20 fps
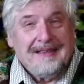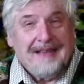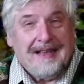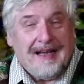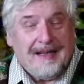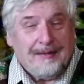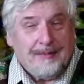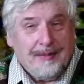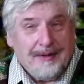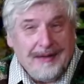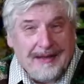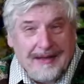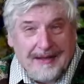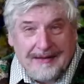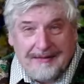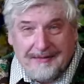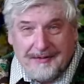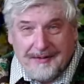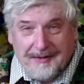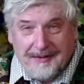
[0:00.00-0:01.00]
Как бы
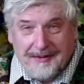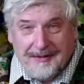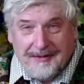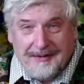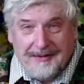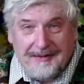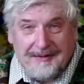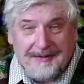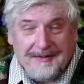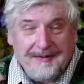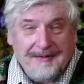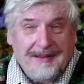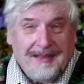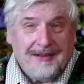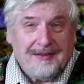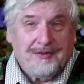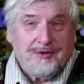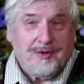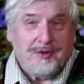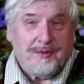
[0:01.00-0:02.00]
так вот,
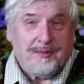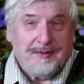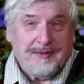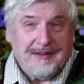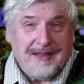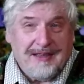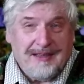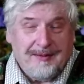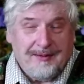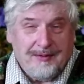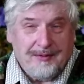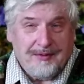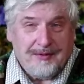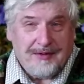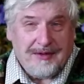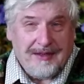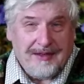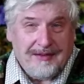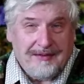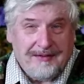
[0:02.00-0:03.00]
надзор бы за ними
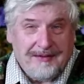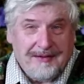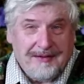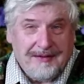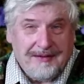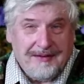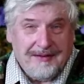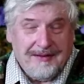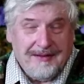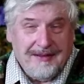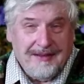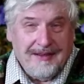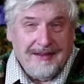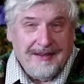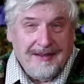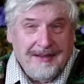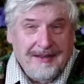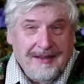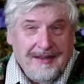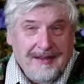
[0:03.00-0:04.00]
устраивать.
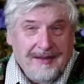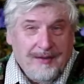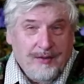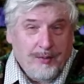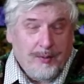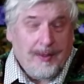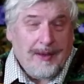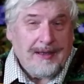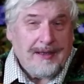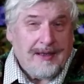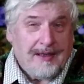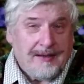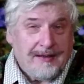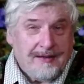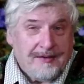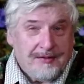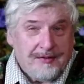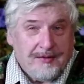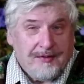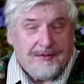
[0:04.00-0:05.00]
Ну,
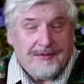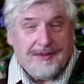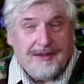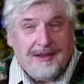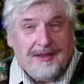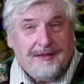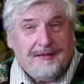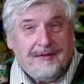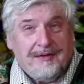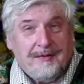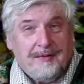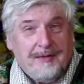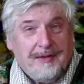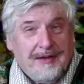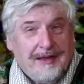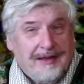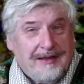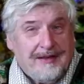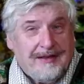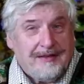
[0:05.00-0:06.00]
понятно, что в старые
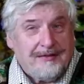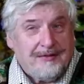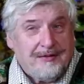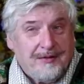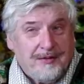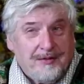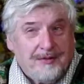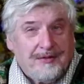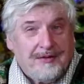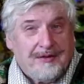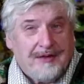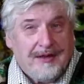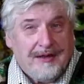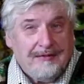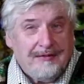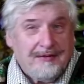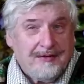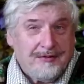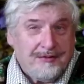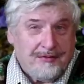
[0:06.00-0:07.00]
времена надзор
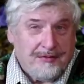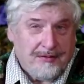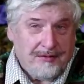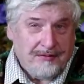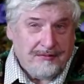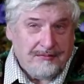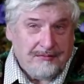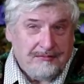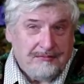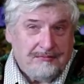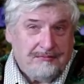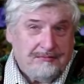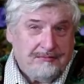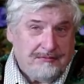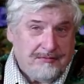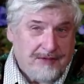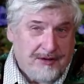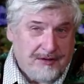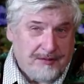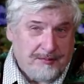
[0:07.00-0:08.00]
устраивал кто?
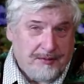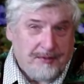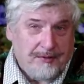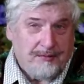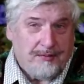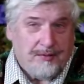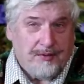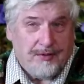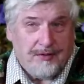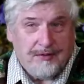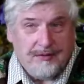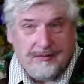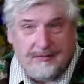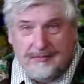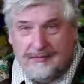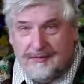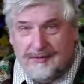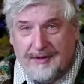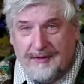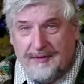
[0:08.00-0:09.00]
Господь Бог,
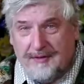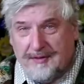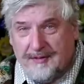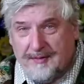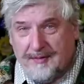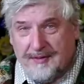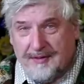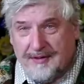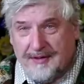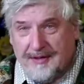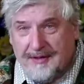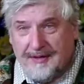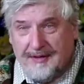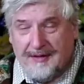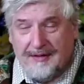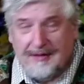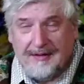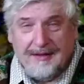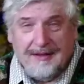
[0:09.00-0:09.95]
ну, в зависимости от